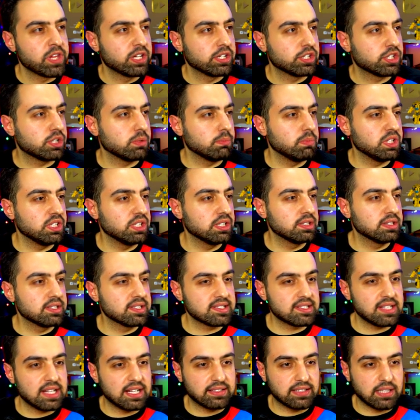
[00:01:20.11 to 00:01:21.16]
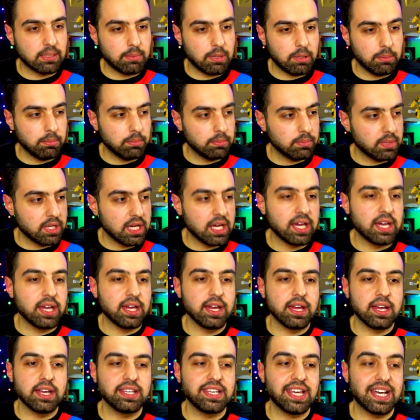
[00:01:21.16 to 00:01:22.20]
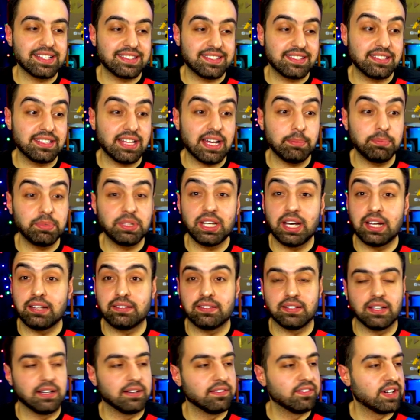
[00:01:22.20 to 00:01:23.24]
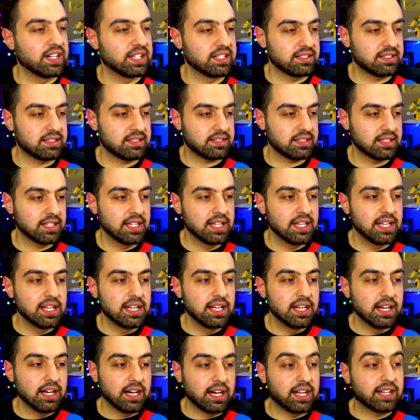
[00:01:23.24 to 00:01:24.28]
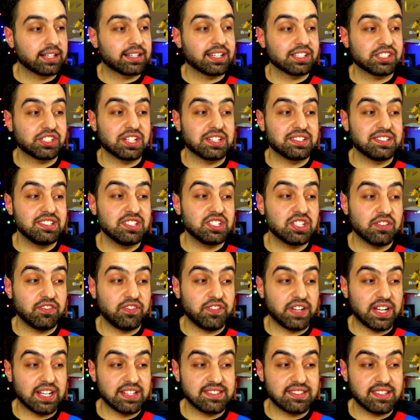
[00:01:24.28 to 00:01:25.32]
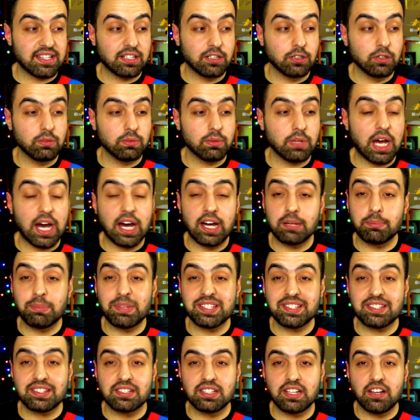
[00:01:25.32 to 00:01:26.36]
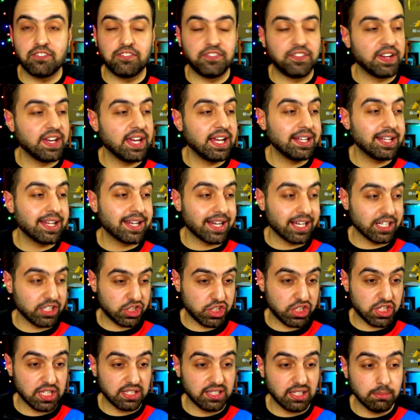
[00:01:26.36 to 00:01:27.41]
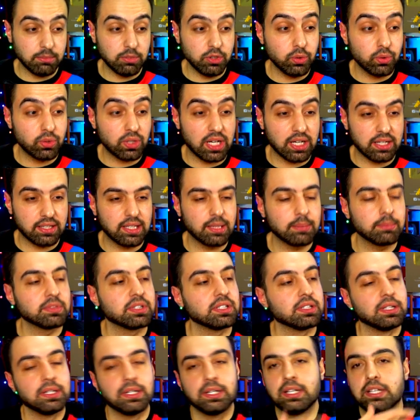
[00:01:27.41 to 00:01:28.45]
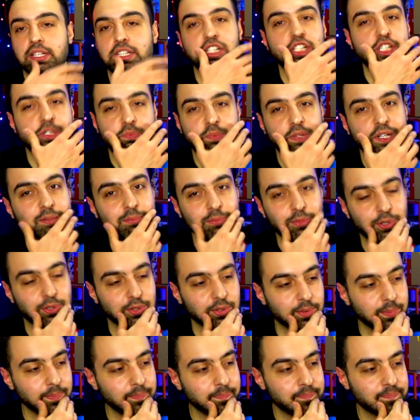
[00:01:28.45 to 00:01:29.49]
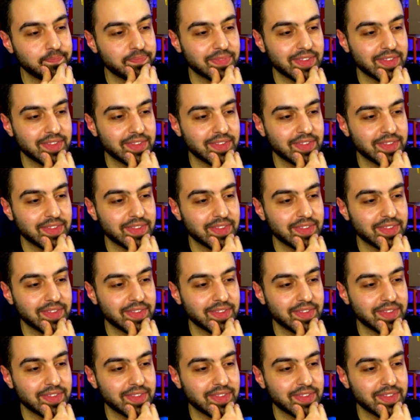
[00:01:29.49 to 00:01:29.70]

Şimdi yıldızlar tamam. He yazıda bir hata var. Arkadaşlar sizce Fransa'nın armasında F'ler aşağıda mı yukarıda mı? Hiç bilmiyorum.